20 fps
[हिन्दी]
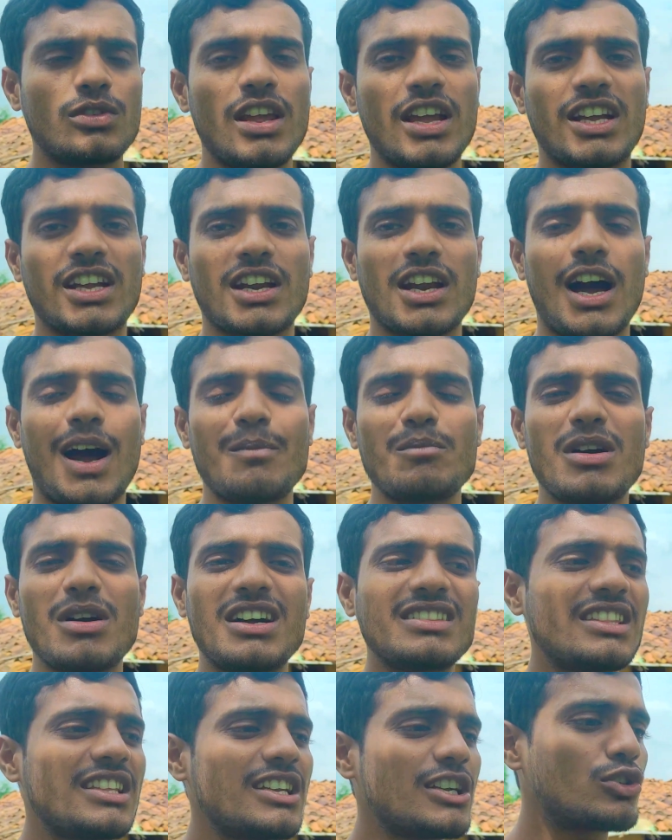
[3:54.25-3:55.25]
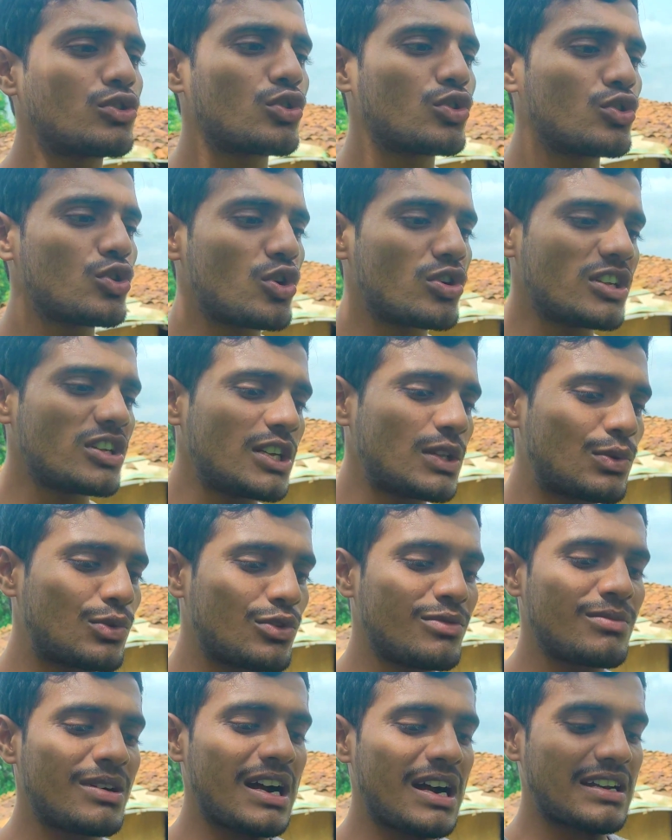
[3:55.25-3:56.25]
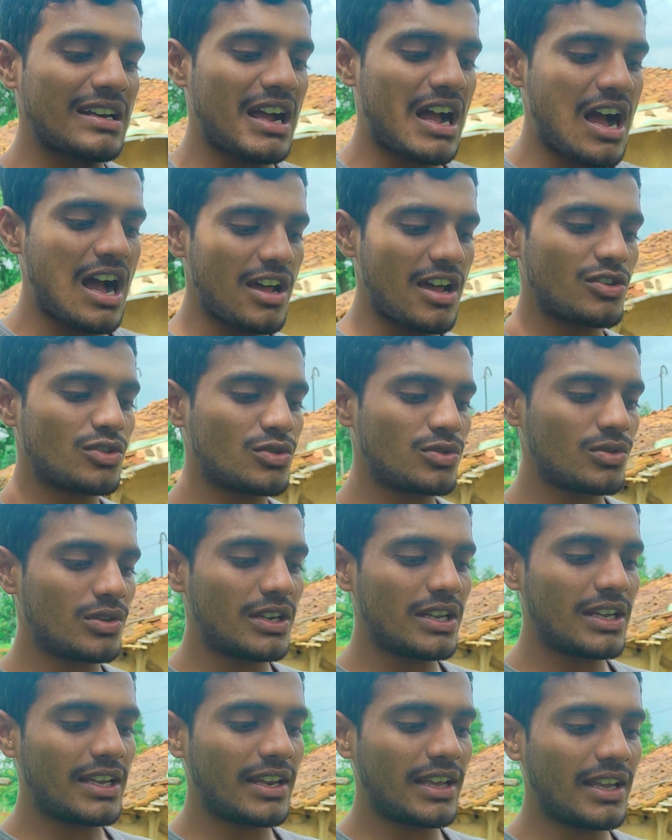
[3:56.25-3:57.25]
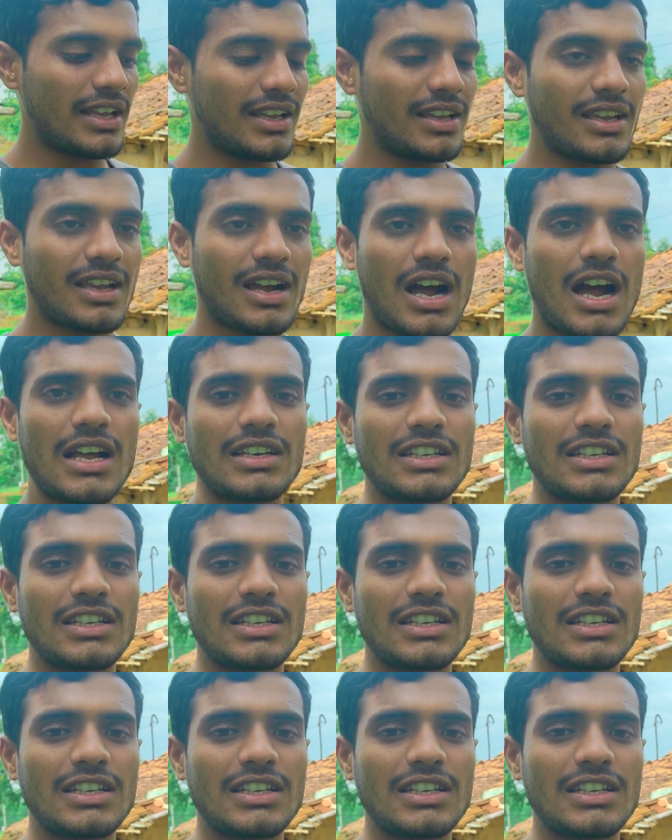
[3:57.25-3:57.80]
ढेकरामा देख तो नोनी तुमा नार झूले रे